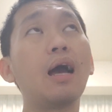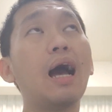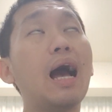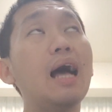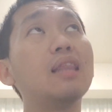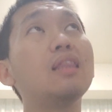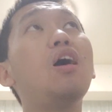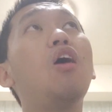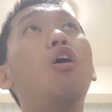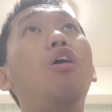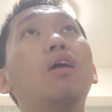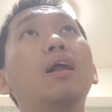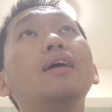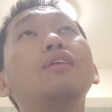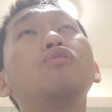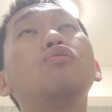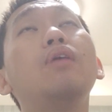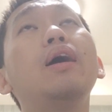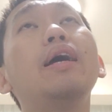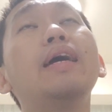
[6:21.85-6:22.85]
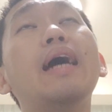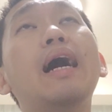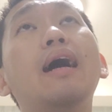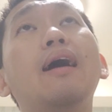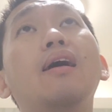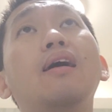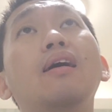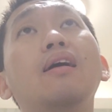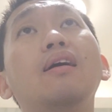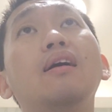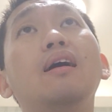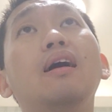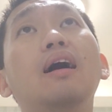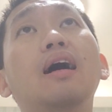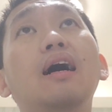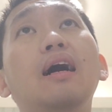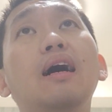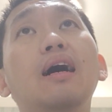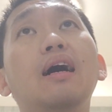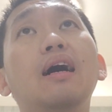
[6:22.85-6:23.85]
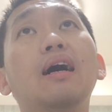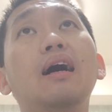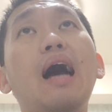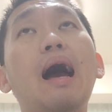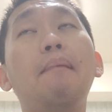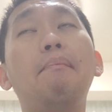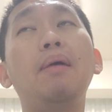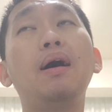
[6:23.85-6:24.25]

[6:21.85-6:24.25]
ada orang juga yang uh,